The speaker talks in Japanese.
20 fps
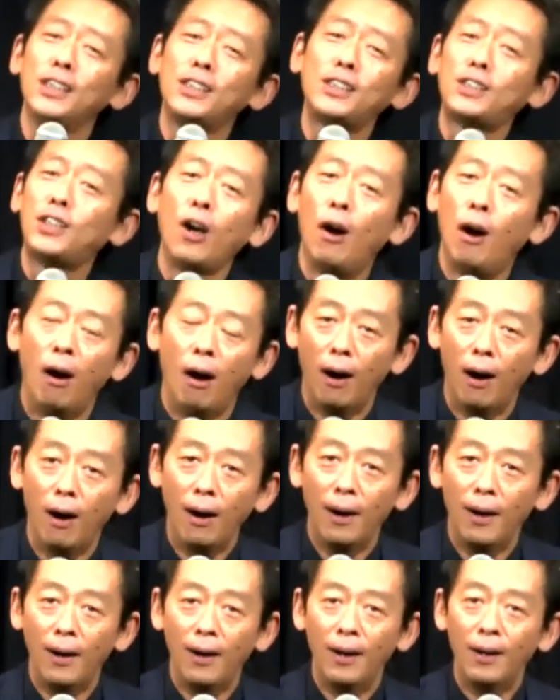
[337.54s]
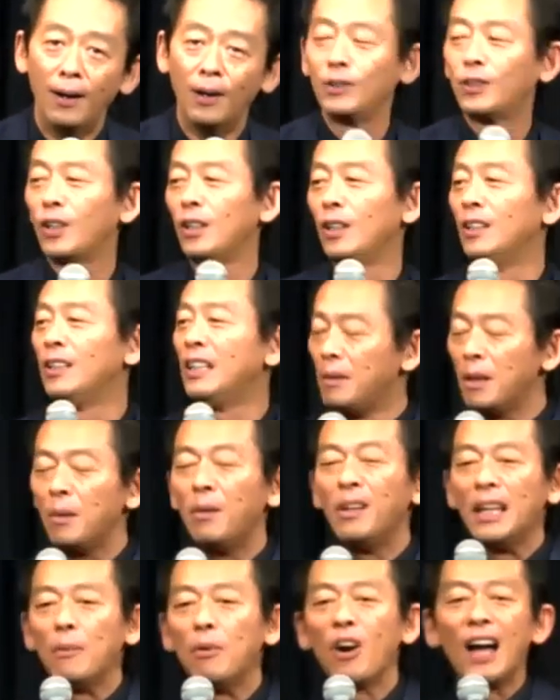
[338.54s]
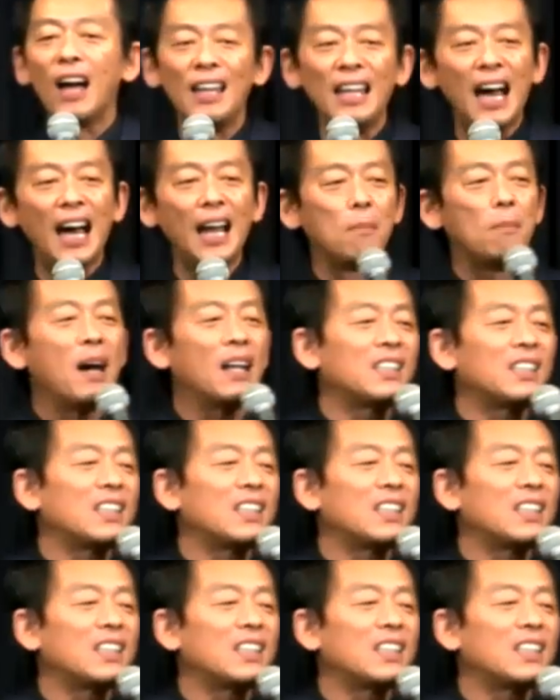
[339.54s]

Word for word: 井市長。本当に。でもね、僕はね、あれ間違